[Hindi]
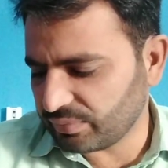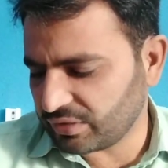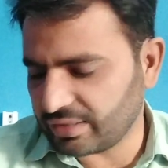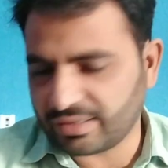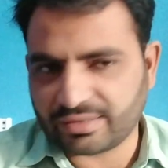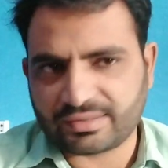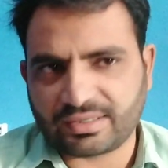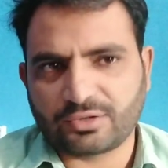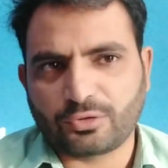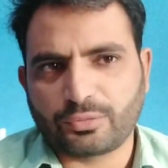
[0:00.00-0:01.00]
तेज़ी के
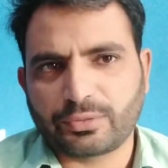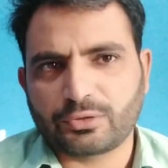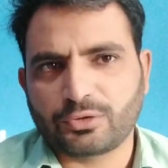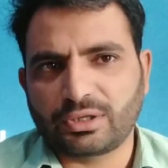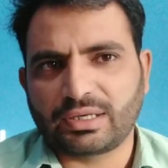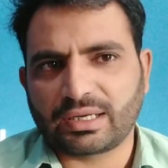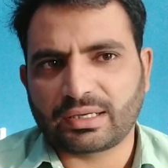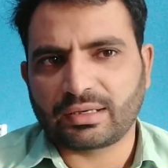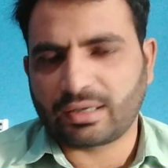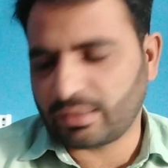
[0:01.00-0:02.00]
साथ ओपन हुई
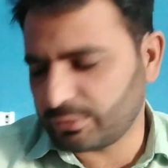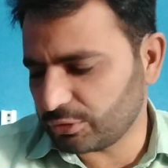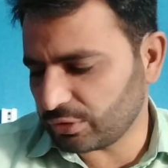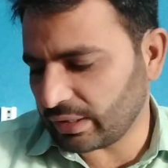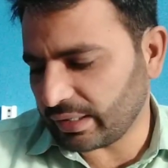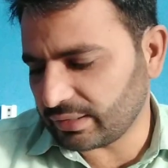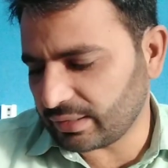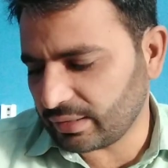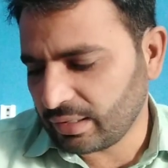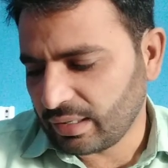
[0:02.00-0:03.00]
लेकिन अब जो है ये